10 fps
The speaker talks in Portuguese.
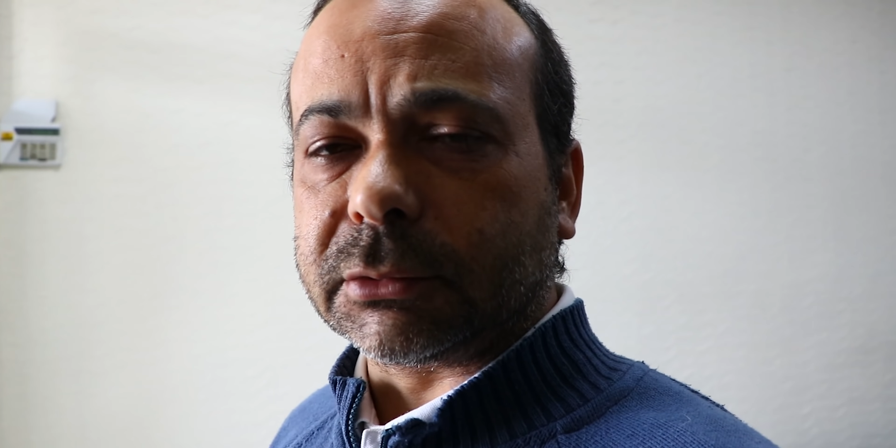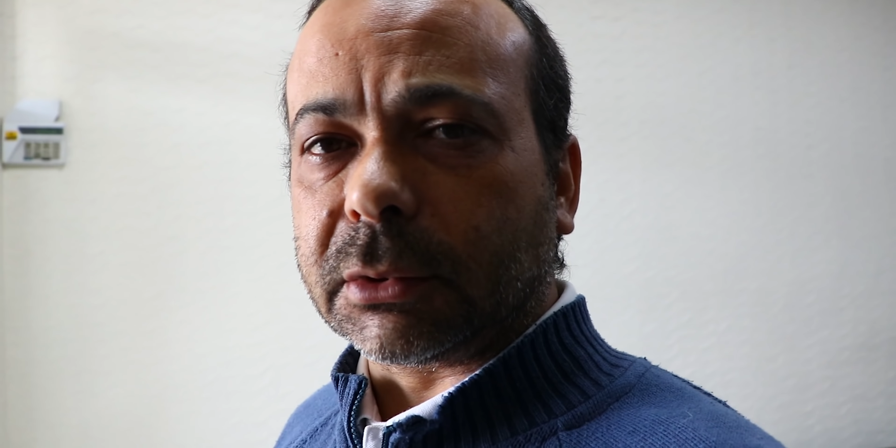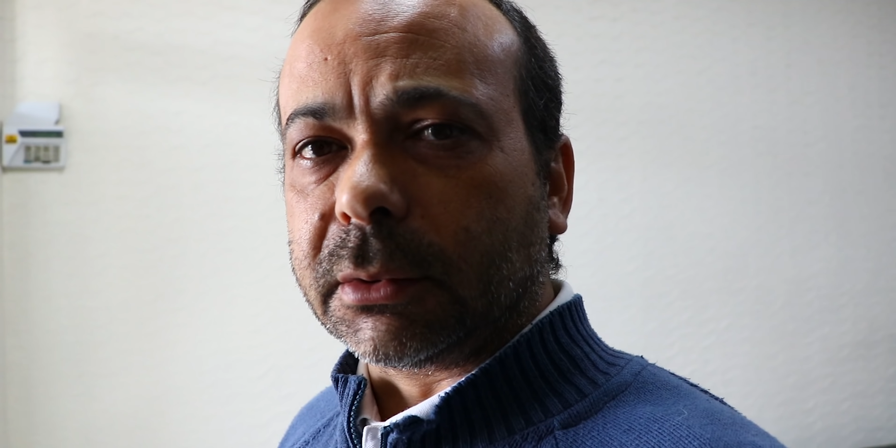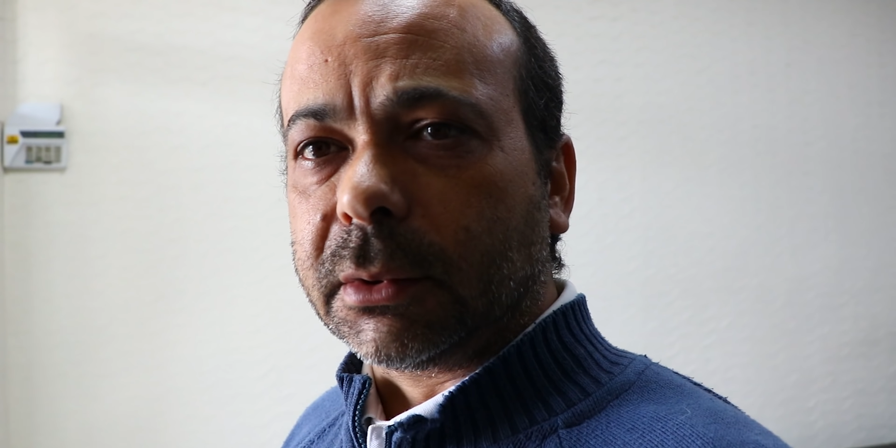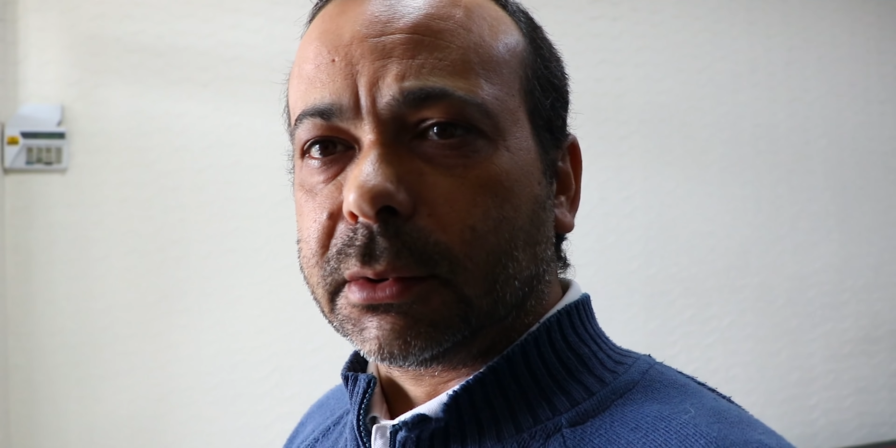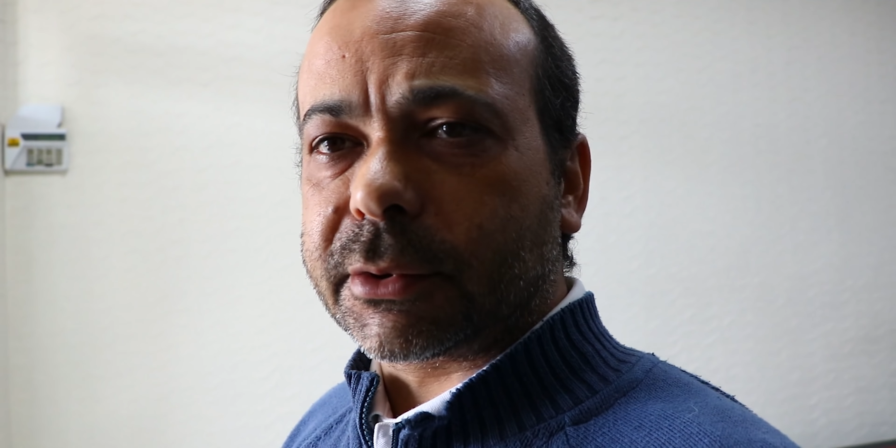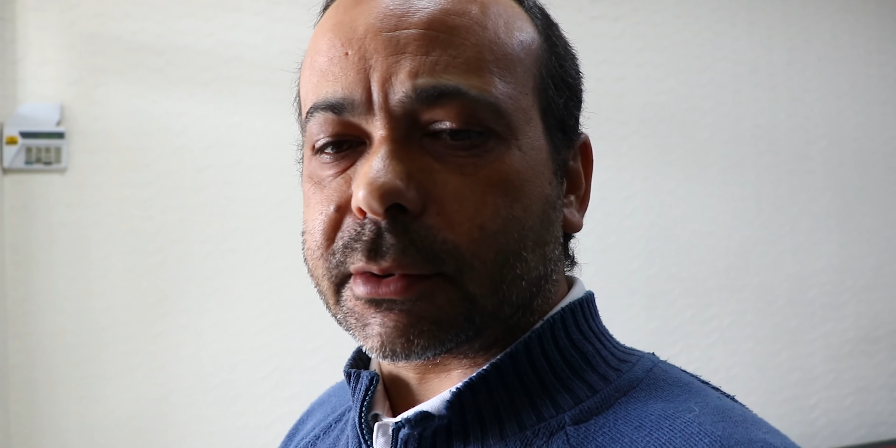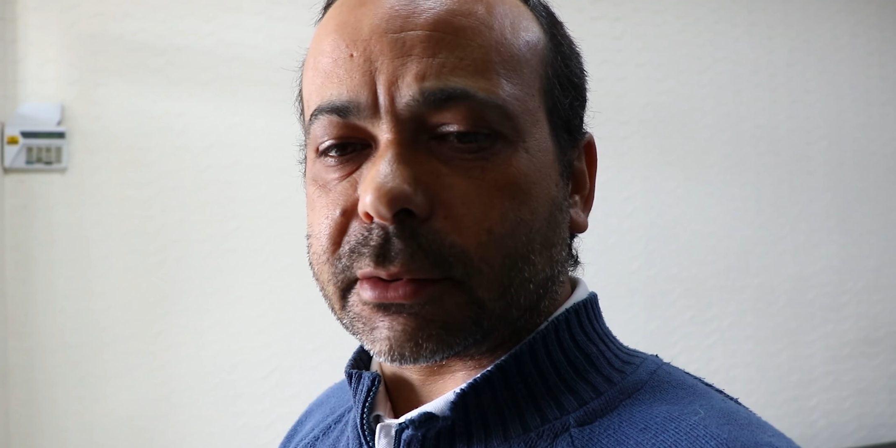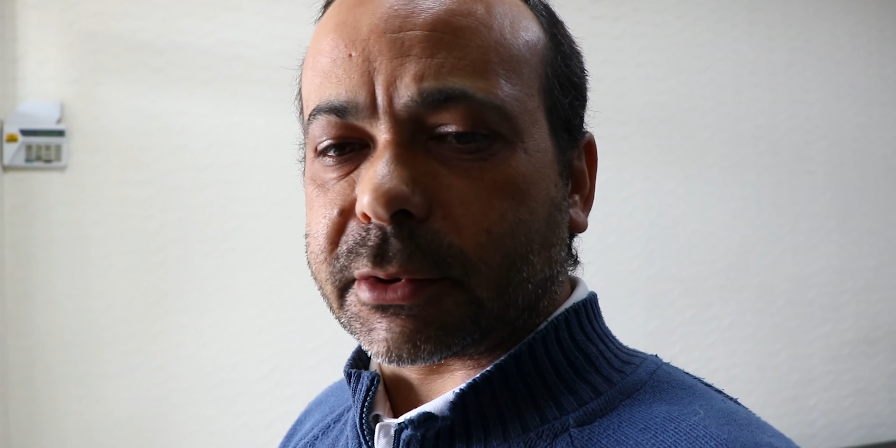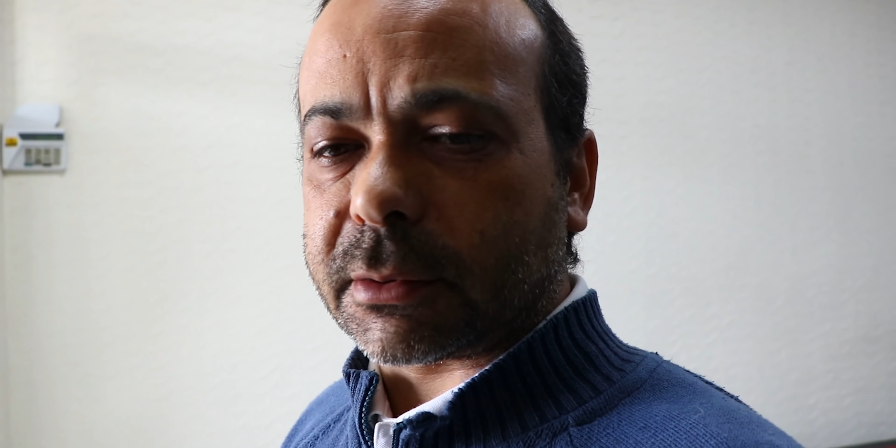de luz,
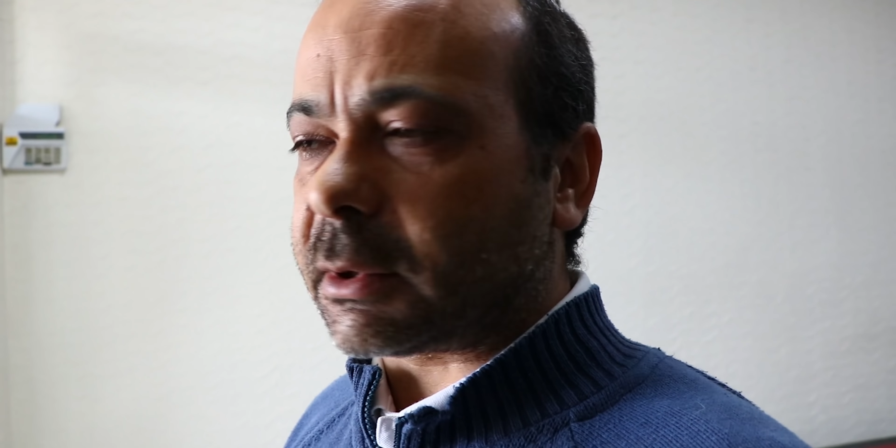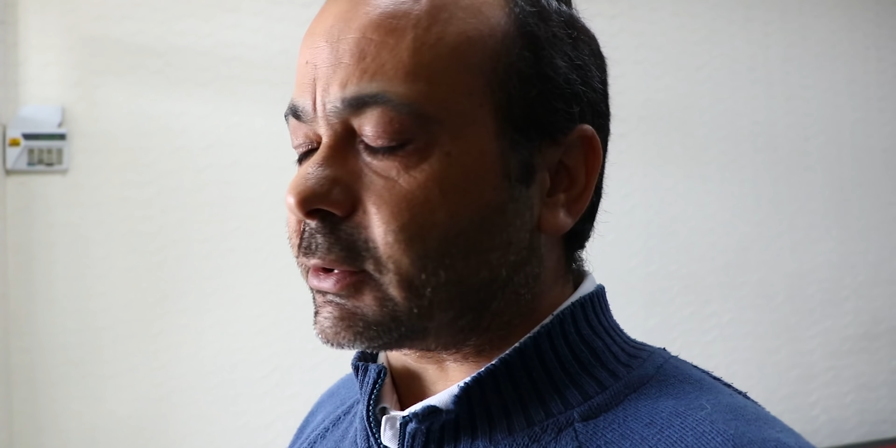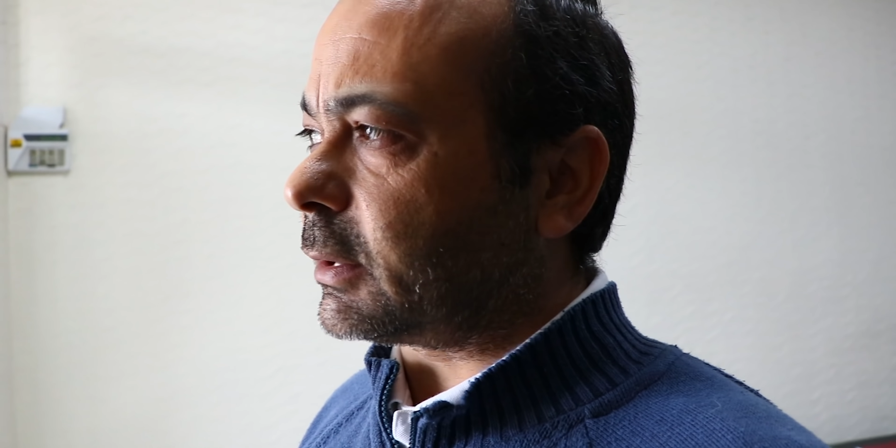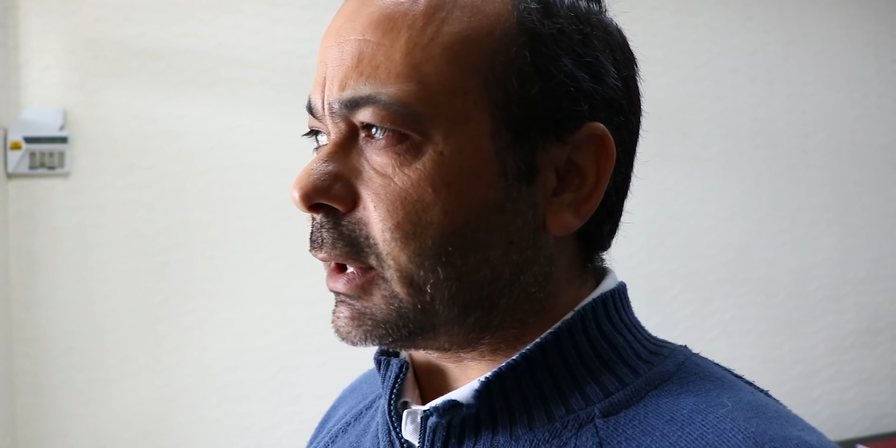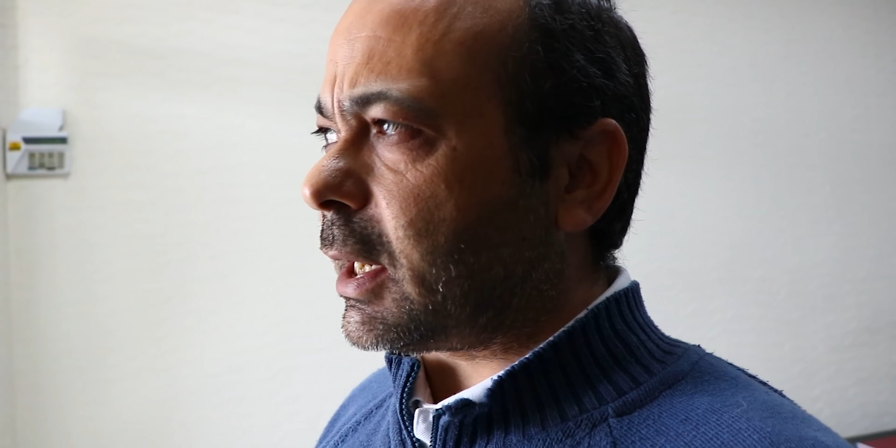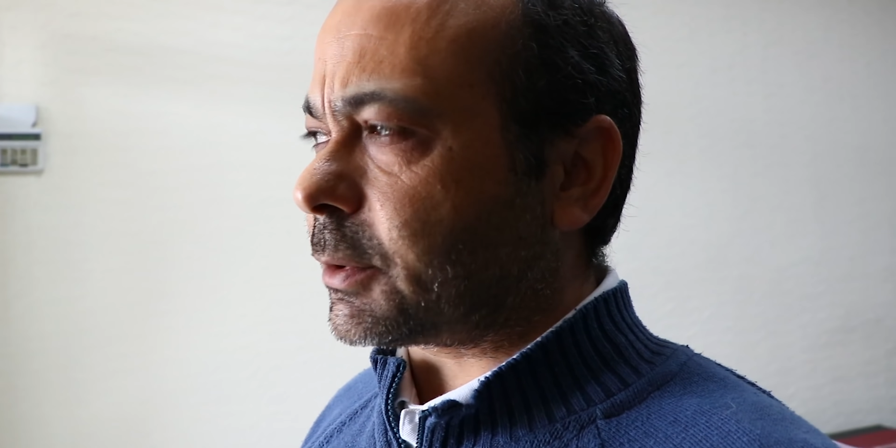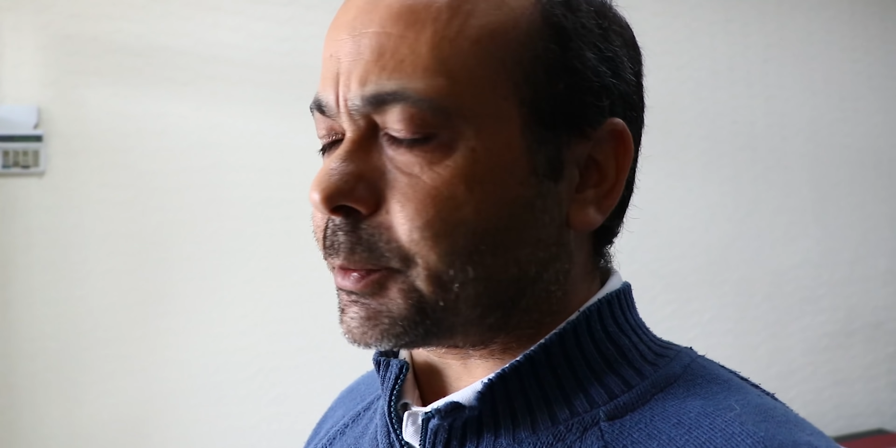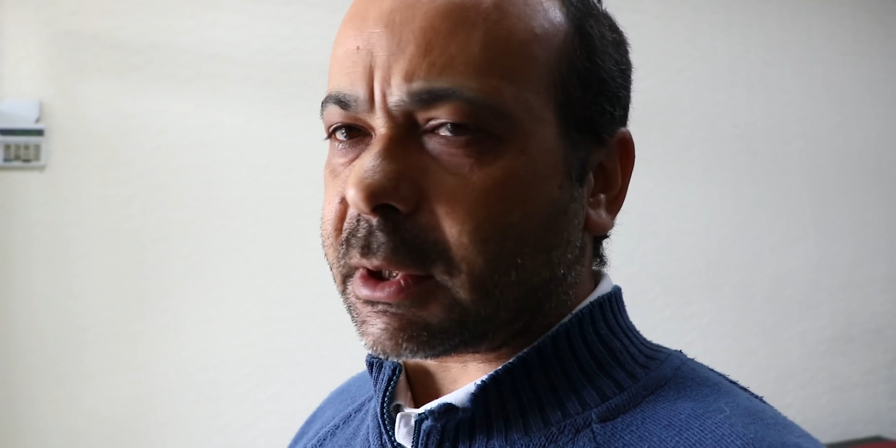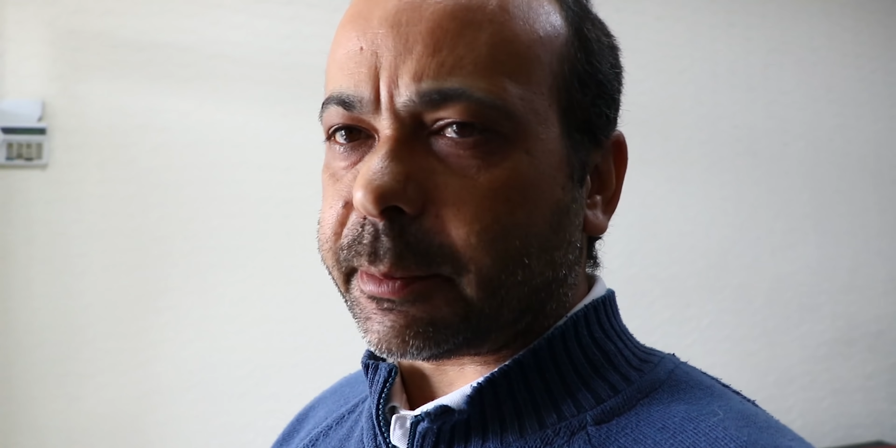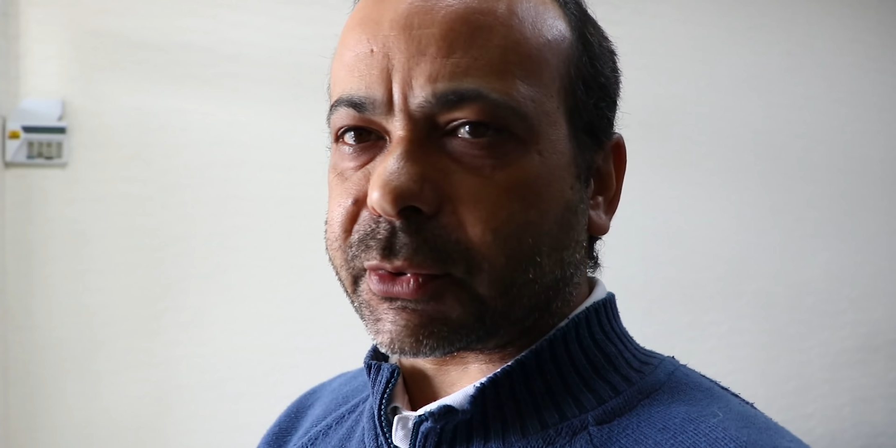com os seus auxiliares,
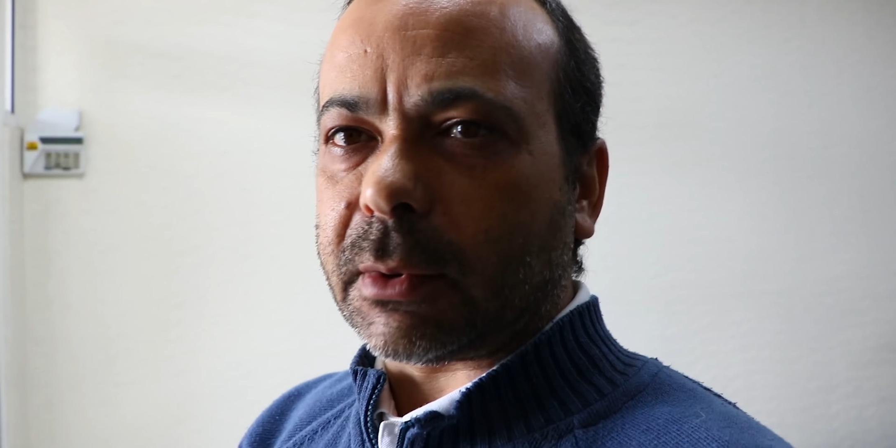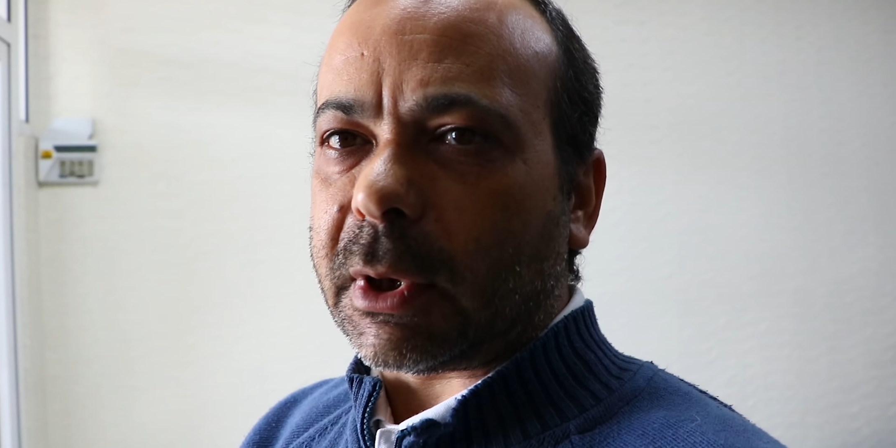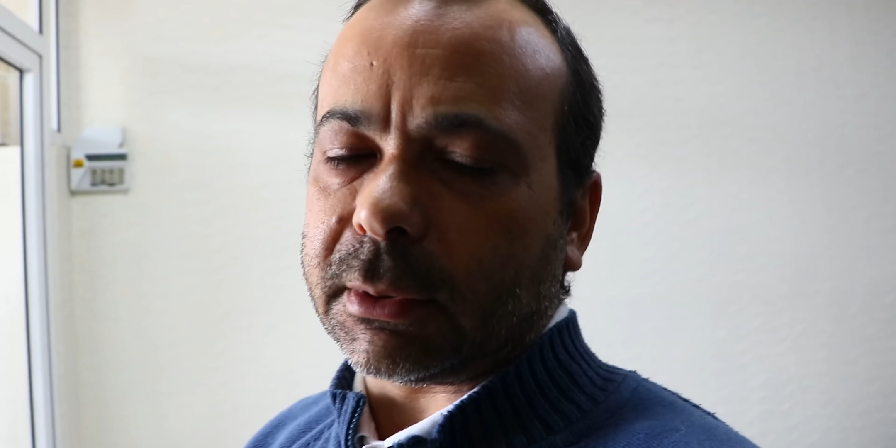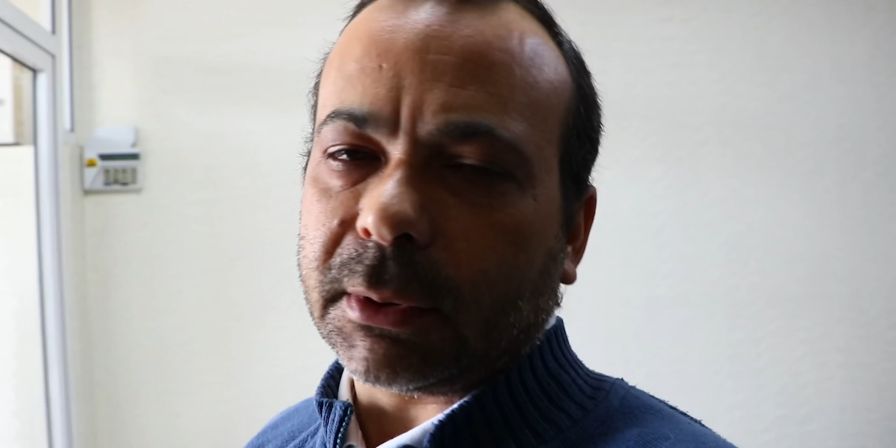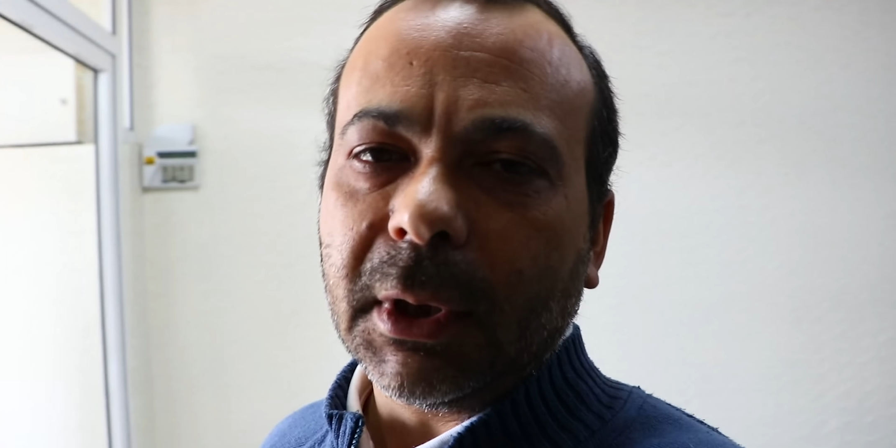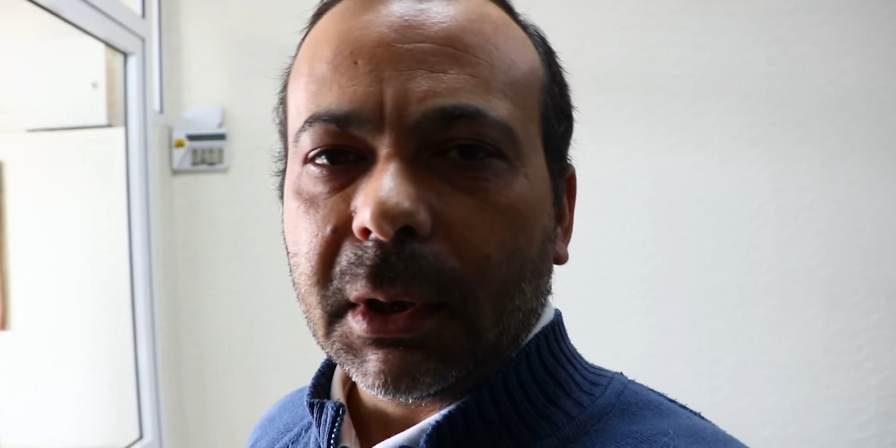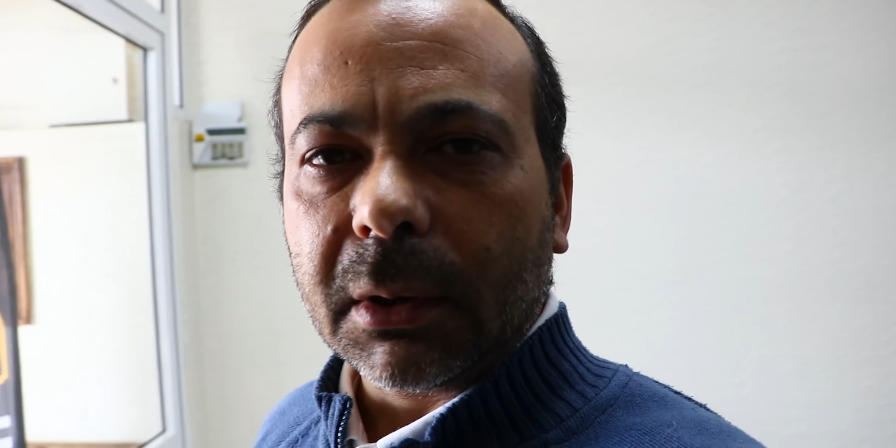para já o pessoal